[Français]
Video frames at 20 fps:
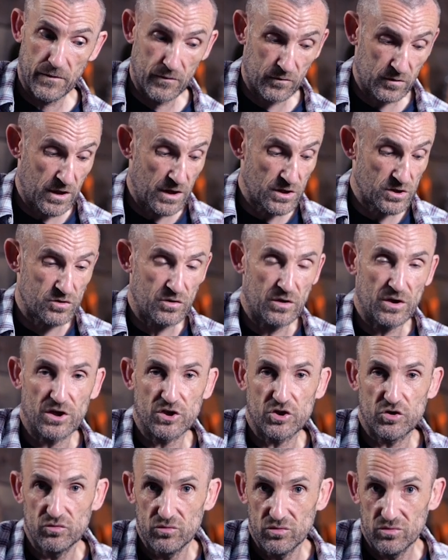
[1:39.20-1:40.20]
Donc là, je la
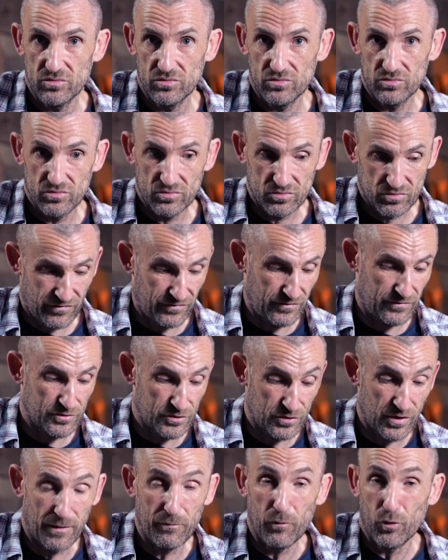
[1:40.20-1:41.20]
joue,
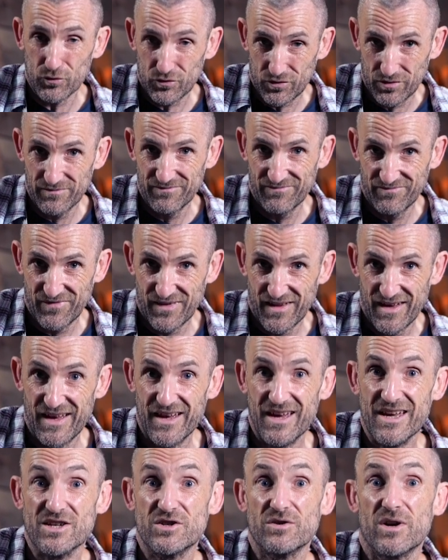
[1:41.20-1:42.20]
je la monte
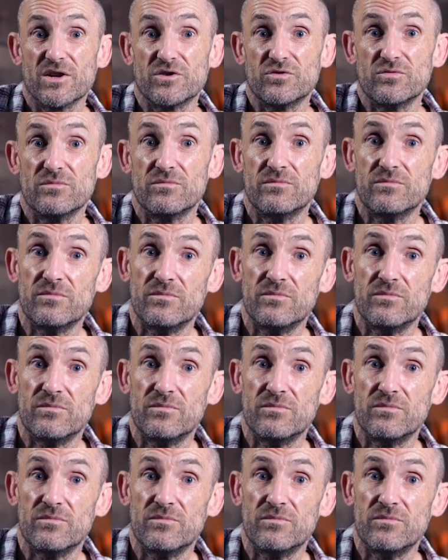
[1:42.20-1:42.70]
et je la joue.